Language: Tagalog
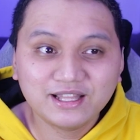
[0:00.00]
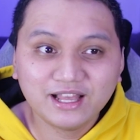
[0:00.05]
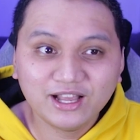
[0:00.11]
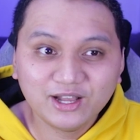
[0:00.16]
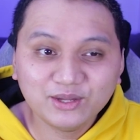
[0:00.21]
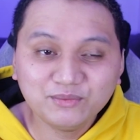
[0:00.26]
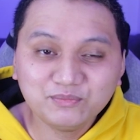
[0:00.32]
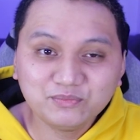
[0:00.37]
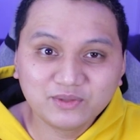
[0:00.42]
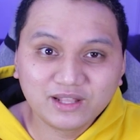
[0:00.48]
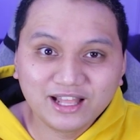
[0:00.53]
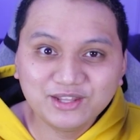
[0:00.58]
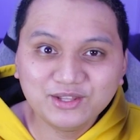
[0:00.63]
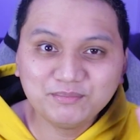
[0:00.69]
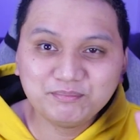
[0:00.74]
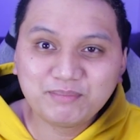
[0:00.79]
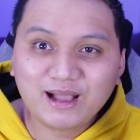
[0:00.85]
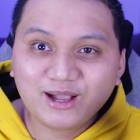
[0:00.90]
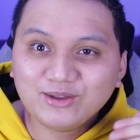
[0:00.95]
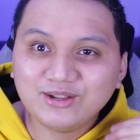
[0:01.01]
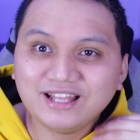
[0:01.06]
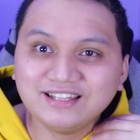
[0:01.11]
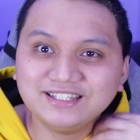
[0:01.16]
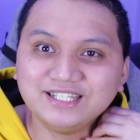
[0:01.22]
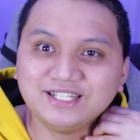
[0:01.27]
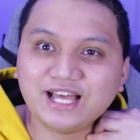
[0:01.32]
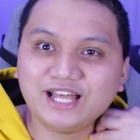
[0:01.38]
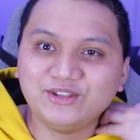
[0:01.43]
Ah, ano, bago
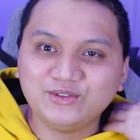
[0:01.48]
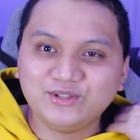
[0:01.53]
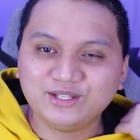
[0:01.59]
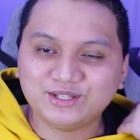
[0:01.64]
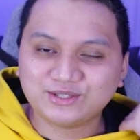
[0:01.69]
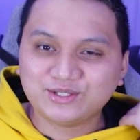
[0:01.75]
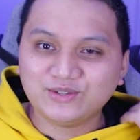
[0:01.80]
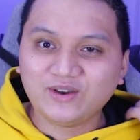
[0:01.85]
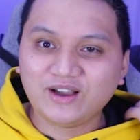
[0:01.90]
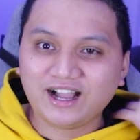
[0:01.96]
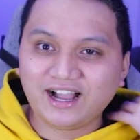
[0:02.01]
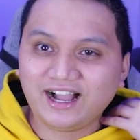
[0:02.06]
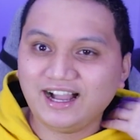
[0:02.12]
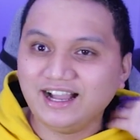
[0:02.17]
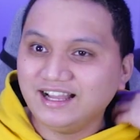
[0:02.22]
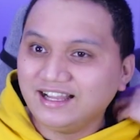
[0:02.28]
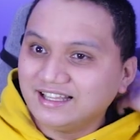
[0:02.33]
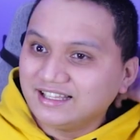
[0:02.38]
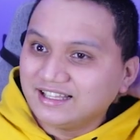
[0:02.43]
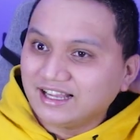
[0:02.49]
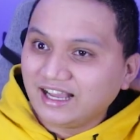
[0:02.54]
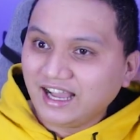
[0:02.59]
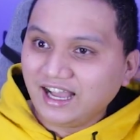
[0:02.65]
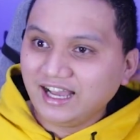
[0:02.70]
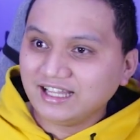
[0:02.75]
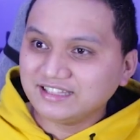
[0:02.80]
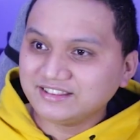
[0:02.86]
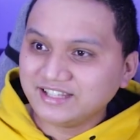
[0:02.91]
natin anuhin to ha,
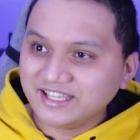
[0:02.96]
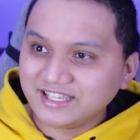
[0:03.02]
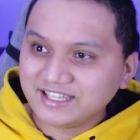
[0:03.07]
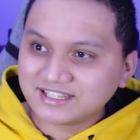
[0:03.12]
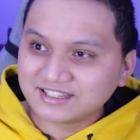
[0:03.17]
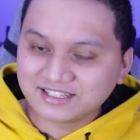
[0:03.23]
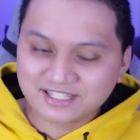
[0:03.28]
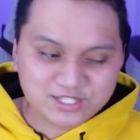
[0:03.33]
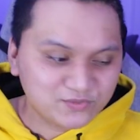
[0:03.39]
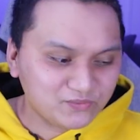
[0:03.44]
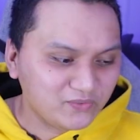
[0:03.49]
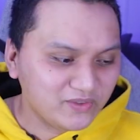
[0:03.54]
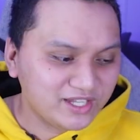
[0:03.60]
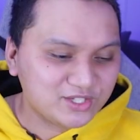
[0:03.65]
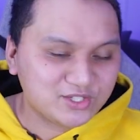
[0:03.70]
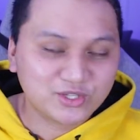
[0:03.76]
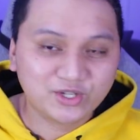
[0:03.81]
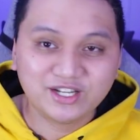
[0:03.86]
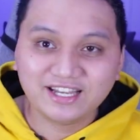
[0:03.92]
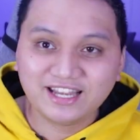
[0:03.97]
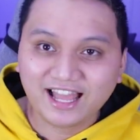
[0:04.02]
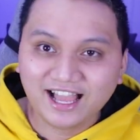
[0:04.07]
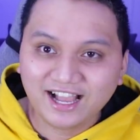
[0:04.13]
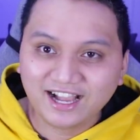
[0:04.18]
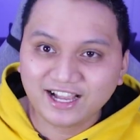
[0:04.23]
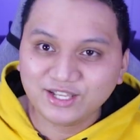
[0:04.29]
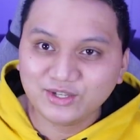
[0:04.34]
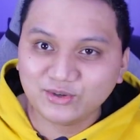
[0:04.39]
Ah, take it as fiction
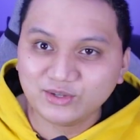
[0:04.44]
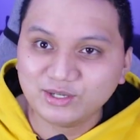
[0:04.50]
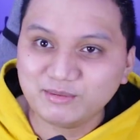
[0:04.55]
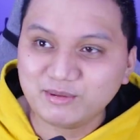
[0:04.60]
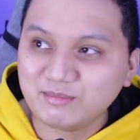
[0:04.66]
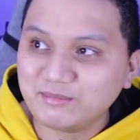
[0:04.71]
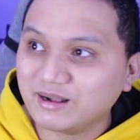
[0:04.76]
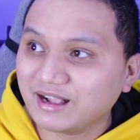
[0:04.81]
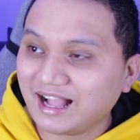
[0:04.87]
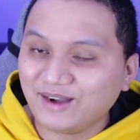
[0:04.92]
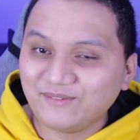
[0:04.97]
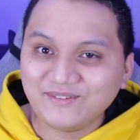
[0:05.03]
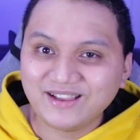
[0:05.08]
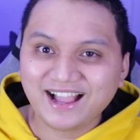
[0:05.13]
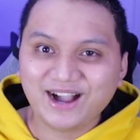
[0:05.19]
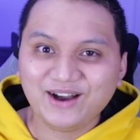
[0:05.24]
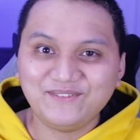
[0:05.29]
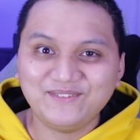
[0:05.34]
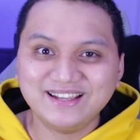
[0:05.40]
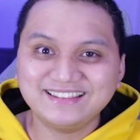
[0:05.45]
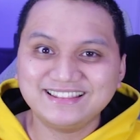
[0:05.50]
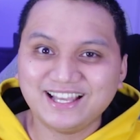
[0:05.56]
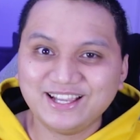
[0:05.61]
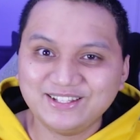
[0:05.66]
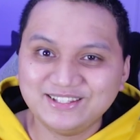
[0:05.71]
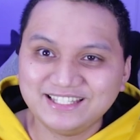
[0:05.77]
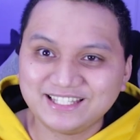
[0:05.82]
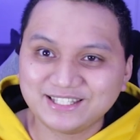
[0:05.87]
lang. Ayoko naman mag-away-away
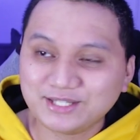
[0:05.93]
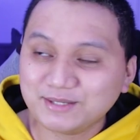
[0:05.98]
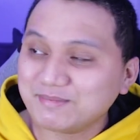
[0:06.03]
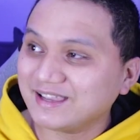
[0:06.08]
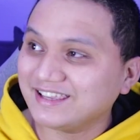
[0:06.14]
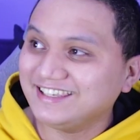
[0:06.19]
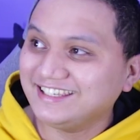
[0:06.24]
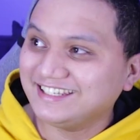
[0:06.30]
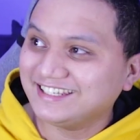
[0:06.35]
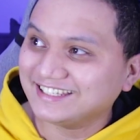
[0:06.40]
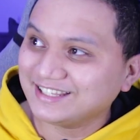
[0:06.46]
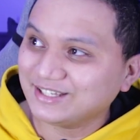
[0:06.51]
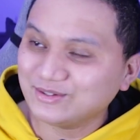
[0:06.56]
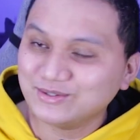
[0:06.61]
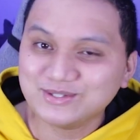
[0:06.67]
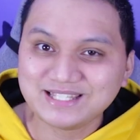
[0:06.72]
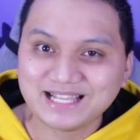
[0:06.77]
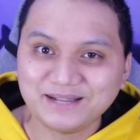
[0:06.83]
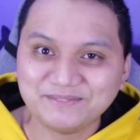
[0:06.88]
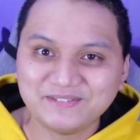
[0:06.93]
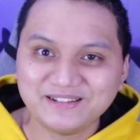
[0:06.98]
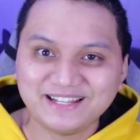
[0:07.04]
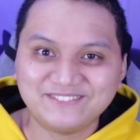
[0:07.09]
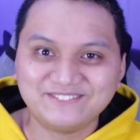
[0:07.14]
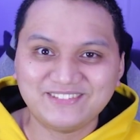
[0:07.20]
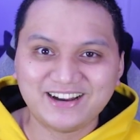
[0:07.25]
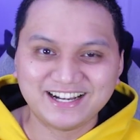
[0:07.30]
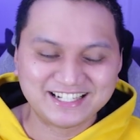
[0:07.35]
tayo dito. Mainit ang
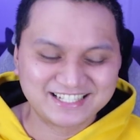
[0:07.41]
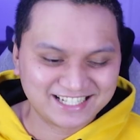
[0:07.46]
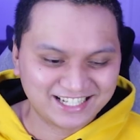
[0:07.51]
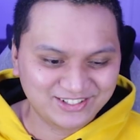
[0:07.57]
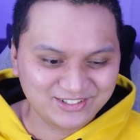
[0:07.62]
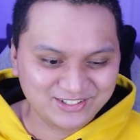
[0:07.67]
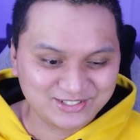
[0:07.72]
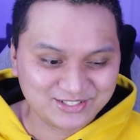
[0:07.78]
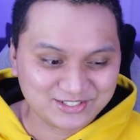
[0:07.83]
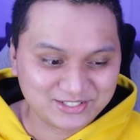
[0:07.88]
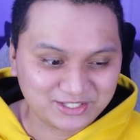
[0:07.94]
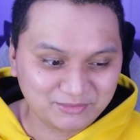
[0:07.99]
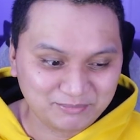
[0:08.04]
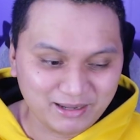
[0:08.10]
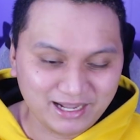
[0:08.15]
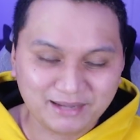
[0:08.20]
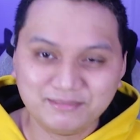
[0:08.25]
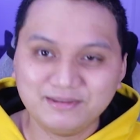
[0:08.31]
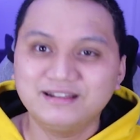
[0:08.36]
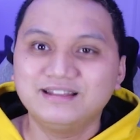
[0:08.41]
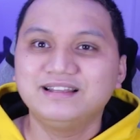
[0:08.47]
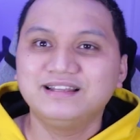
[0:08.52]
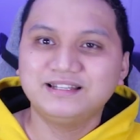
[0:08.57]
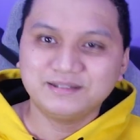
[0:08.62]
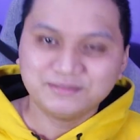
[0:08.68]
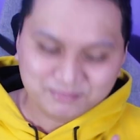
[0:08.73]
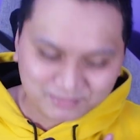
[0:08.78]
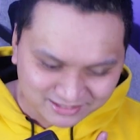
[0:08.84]
usapan ng martial law. Diyos ko, baka
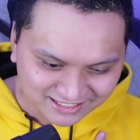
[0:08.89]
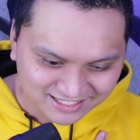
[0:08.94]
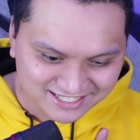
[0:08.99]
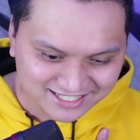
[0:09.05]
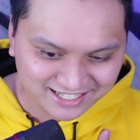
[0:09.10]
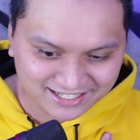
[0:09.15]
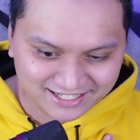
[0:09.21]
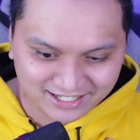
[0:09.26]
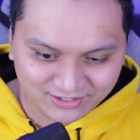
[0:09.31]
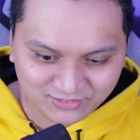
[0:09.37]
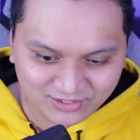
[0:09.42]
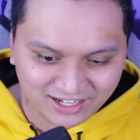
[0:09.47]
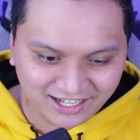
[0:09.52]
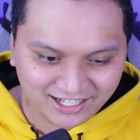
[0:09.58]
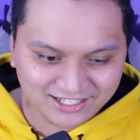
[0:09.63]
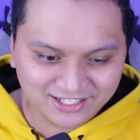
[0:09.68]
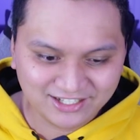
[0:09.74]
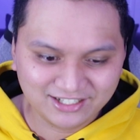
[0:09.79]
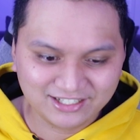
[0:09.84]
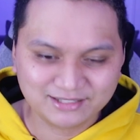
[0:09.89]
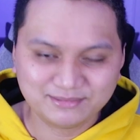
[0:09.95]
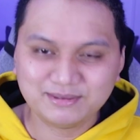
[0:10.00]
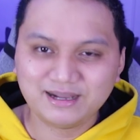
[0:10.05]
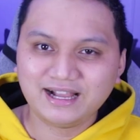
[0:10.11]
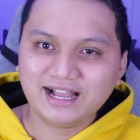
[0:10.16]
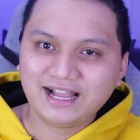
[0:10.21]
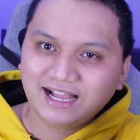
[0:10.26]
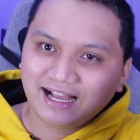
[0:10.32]
matalsikan ako ng ano, ano
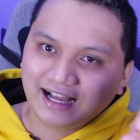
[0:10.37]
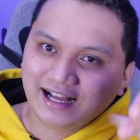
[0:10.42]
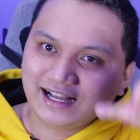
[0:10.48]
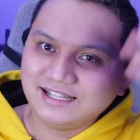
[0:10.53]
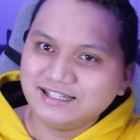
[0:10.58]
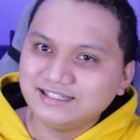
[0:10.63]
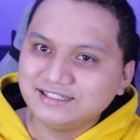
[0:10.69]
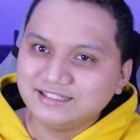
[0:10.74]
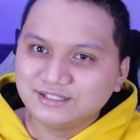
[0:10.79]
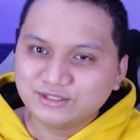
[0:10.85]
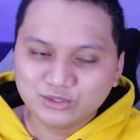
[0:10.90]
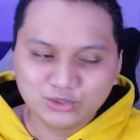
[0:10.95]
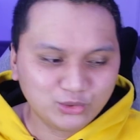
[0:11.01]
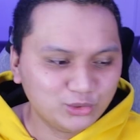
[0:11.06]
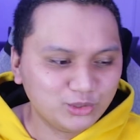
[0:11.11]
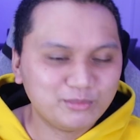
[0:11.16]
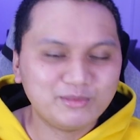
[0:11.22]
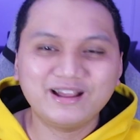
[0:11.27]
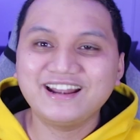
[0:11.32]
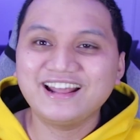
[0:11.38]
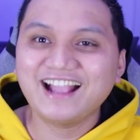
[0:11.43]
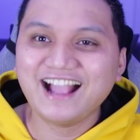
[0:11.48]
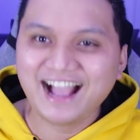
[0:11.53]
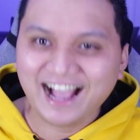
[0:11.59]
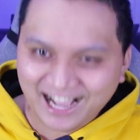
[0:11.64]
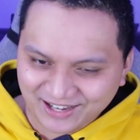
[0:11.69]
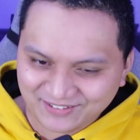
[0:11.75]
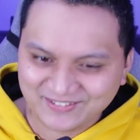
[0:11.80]
mga dugo ng mga
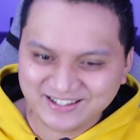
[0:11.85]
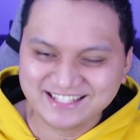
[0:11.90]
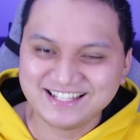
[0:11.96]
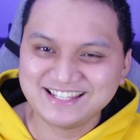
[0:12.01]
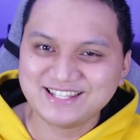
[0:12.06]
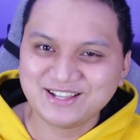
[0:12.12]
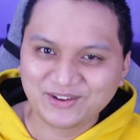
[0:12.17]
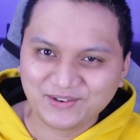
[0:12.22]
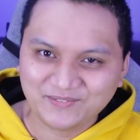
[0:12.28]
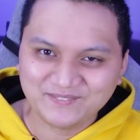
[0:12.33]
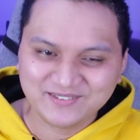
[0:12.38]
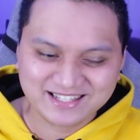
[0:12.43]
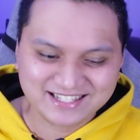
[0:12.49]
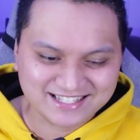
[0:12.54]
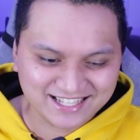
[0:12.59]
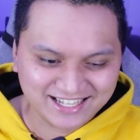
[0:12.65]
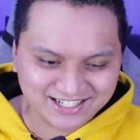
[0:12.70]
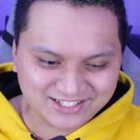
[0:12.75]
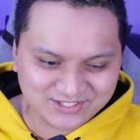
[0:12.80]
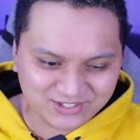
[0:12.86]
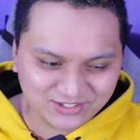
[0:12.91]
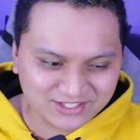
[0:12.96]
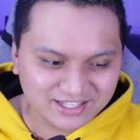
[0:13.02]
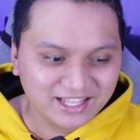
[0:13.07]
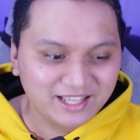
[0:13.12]
nag-aaway dyan sa comment section.